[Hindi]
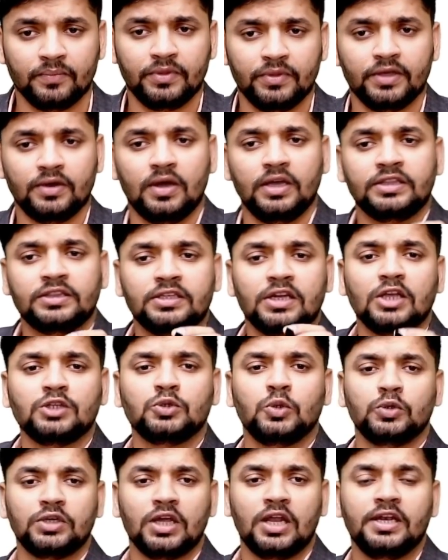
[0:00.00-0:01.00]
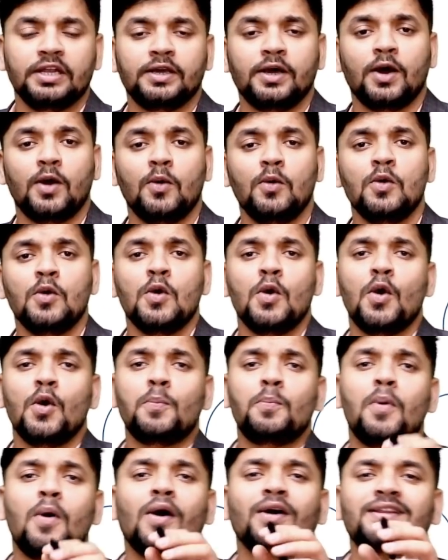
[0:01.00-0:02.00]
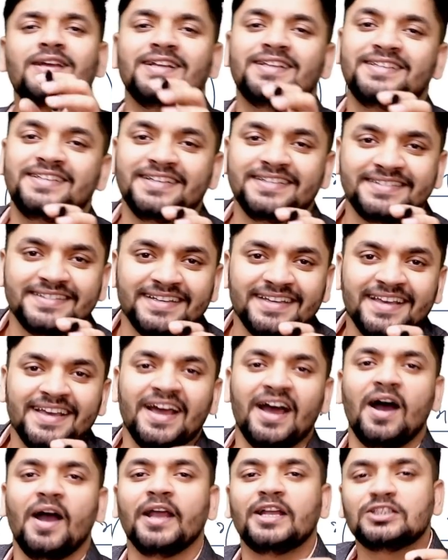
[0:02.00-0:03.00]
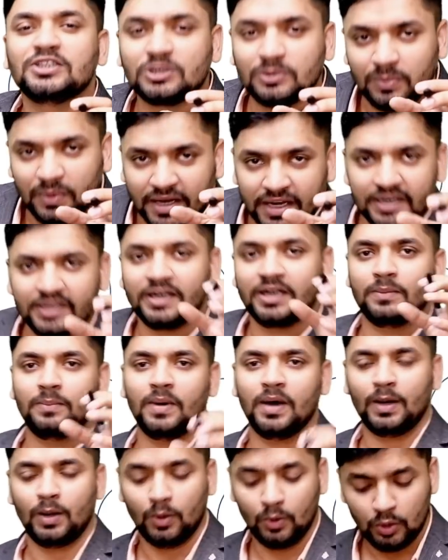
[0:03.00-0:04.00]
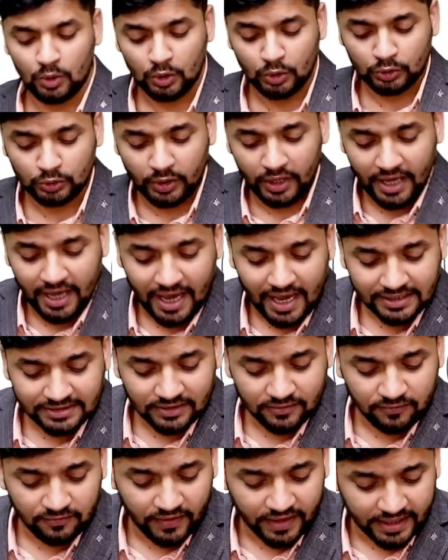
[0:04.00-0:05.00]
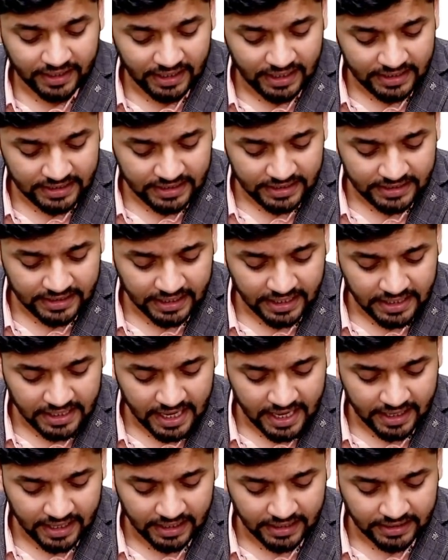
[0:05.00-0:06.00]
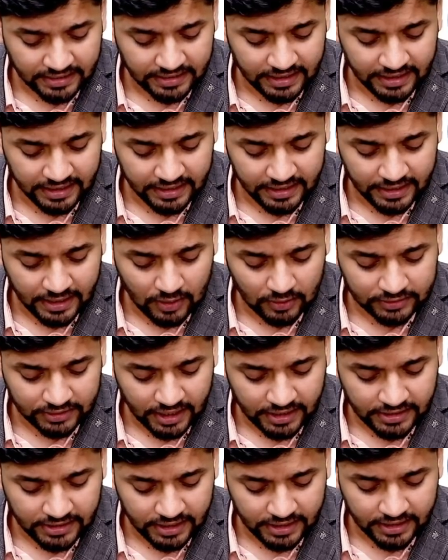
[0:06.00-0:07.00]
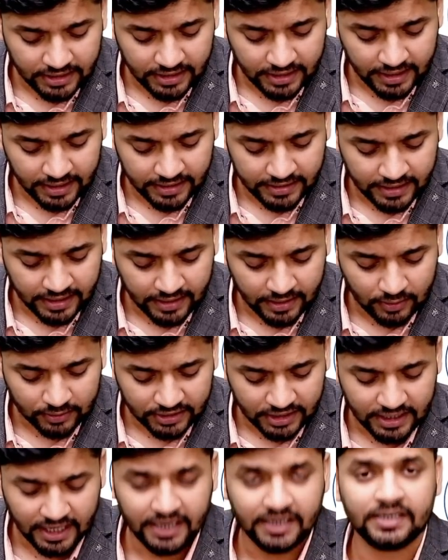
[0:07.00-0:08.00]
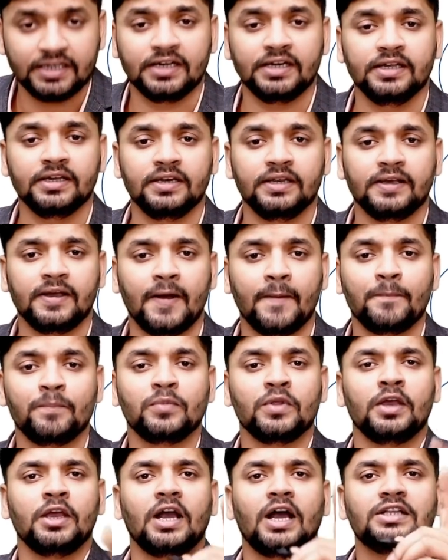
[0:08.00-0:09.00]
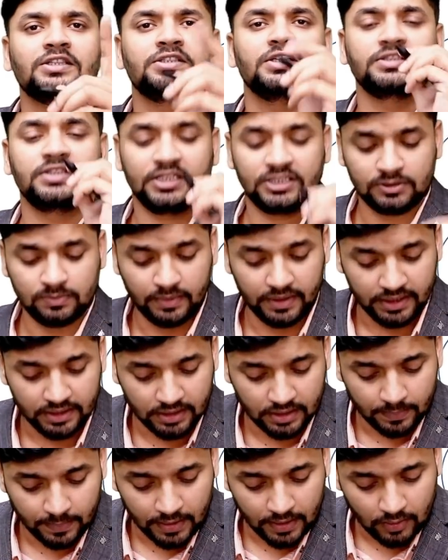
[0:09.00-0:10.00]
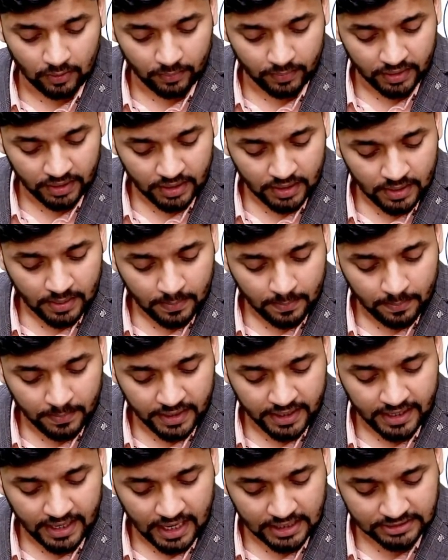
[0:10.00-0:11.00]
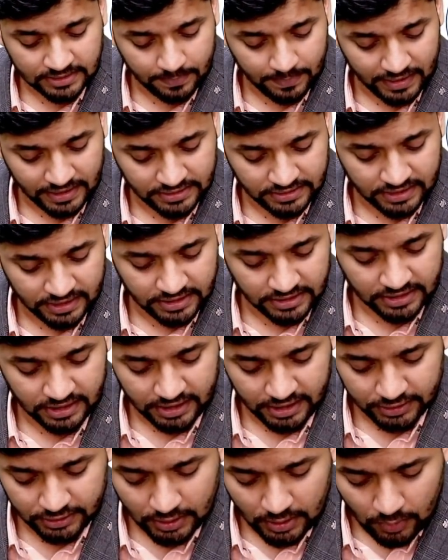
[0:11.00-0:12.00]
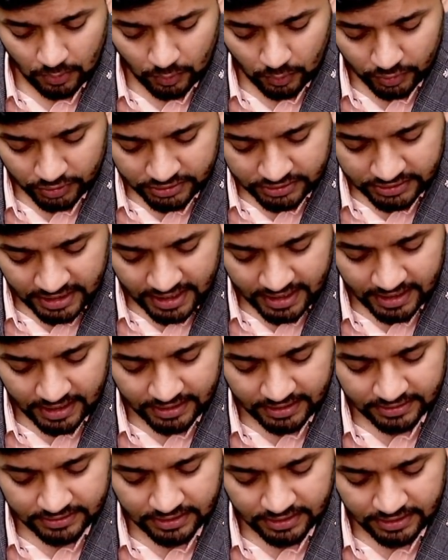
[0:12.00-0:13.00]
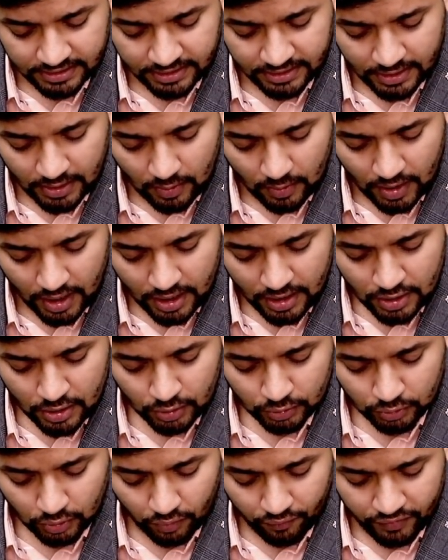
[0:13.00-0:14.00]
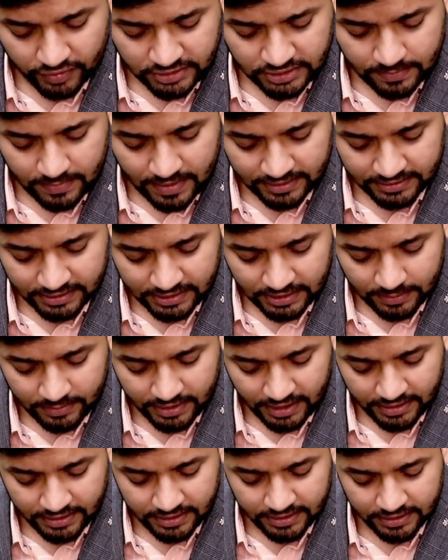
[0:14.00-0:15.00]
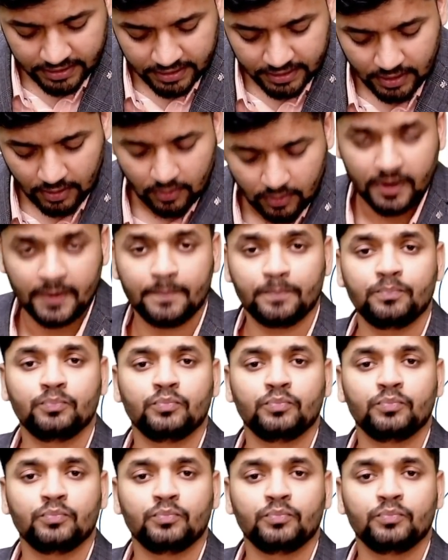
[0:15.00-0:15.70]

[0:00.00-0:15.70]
देखो इतना छोटा लिखा हो और बहुत अच्छे से एक्सप्लेन कर पा रहा हूँ तो एज अ फैकल्टी देखिए ये एंगल कितने डिग्री का होता है ये डिग्री ये एंगल होता है नाइन्टी डिग्री का अच्छे से एक्सप्लेन कर पा रहा हूँ मैं मैं यहाँ से पेन चेंज कर लेता हूँ और ये एंगल कितने डिग्री का होगा तो ऑब्वियस ही बात है ये भी नाइन्टी डिग्री का होगा